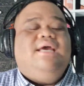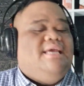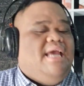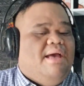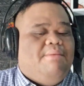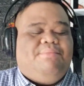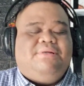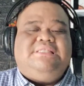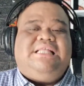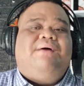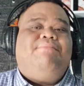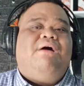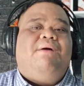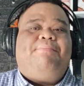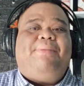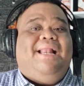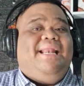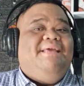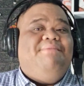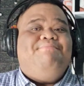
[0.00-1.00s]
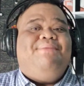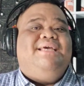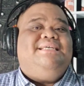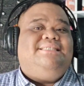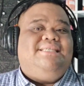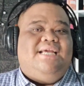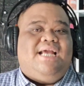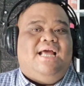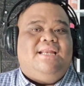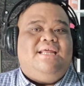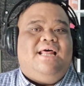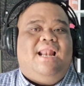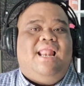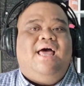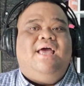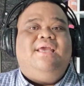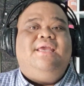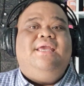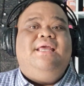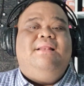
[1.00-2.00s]
Yang pertama paling basic
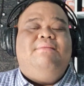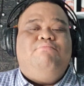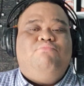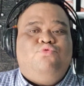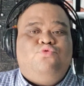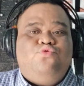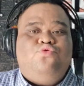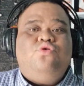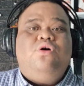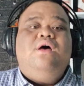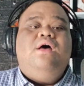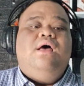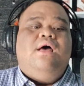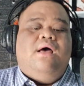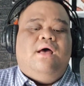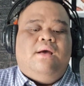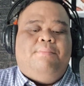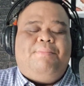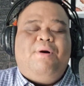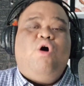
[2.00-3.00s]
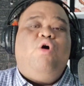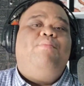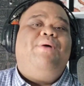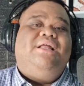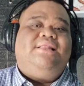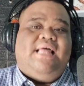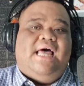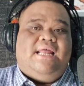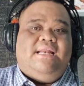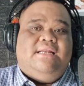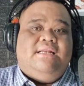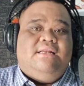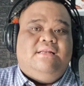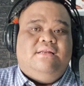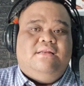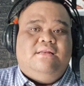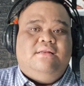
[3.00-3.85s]
adalah ilmu pengobatan.